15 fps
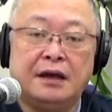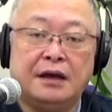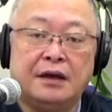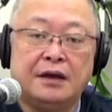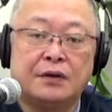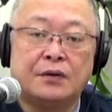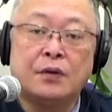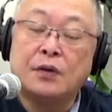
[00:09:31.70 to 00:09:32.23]

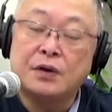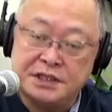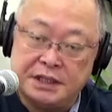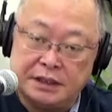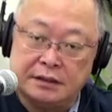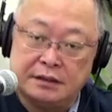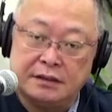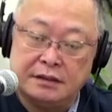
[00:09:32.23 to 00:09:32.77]
個々
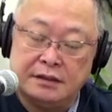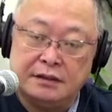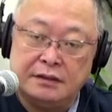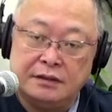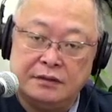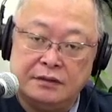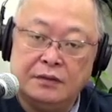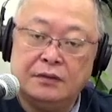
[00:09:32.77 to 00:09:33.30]
人
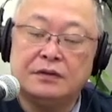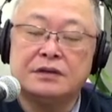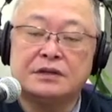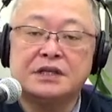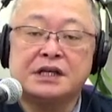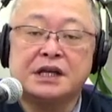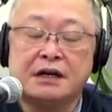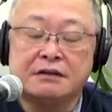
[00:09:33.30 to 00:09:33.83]
の
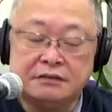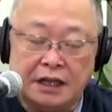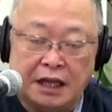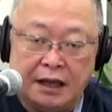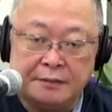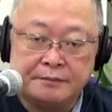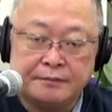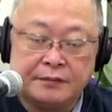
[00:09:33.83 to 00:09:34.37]
資格
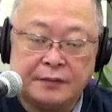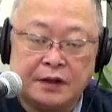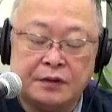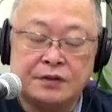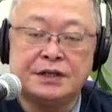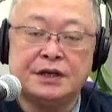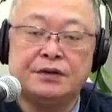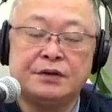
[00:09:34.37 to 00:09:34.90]
で
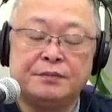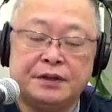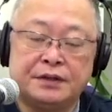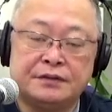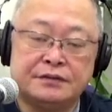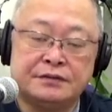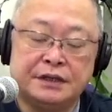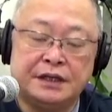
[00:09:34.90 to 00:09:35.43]

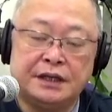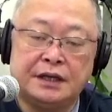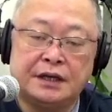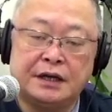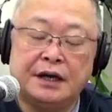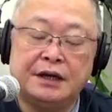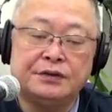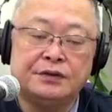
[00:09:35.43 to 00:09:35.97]
ロシアオリンピック委員
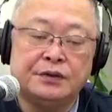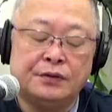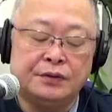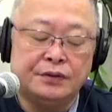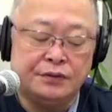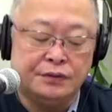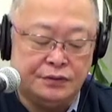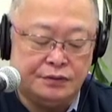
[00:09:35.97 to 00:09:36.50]
会と
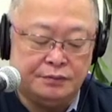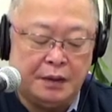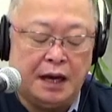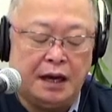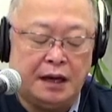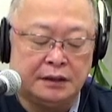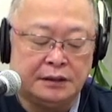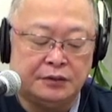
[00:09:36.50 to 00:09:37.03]
いう、
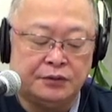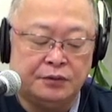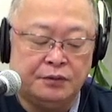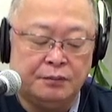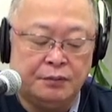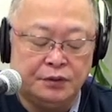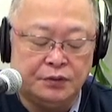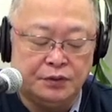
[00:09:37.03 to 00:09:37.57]
旗の
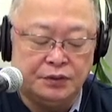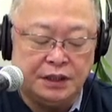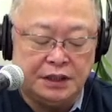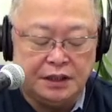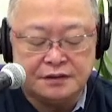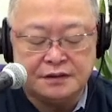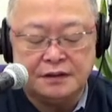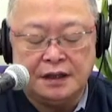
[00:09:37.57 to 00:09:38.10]
下で
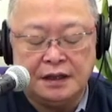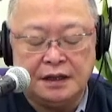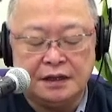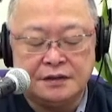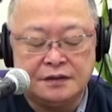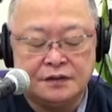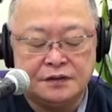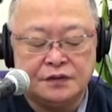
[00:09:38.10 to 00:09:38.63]
ですね、
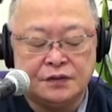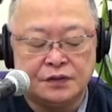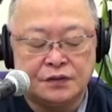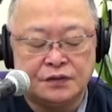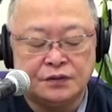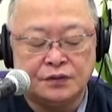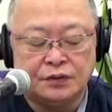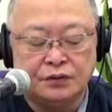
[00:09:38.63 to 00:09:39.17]
出場
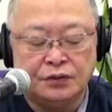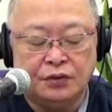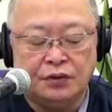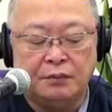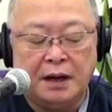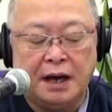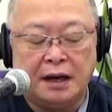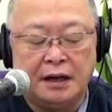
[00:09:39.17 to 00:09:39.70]
することを、
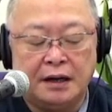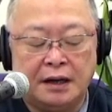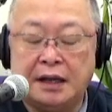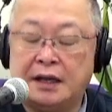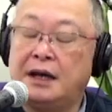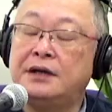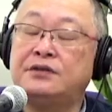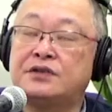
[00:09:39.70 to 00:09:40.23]
例
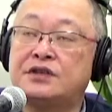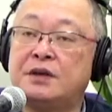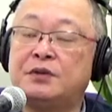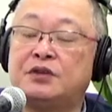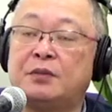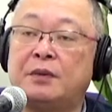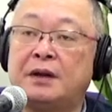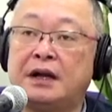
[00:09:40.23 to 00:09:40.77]
外として
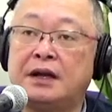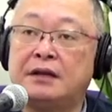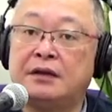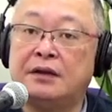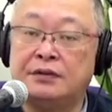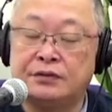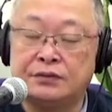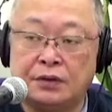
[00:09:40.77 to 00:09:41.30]
認められて
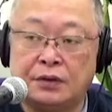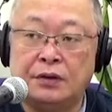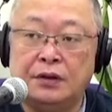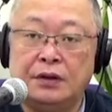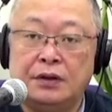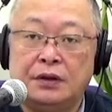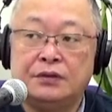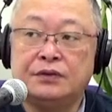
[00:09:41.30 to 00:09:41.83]
いると
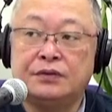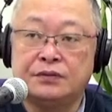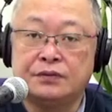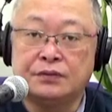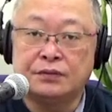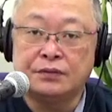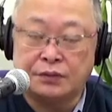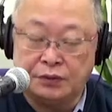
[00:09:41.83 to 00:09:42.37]
い
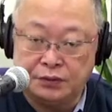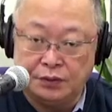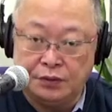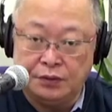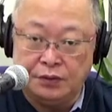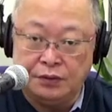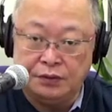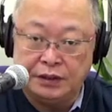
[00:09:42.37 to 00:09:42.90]
うこ
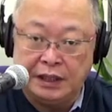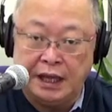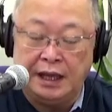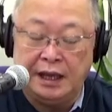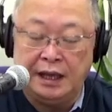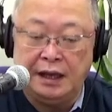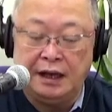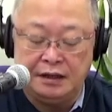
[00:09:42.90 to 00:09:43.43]
と
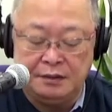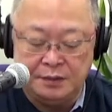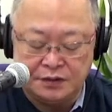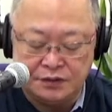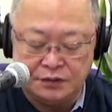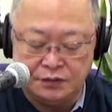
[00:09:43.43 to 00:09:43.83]
であります。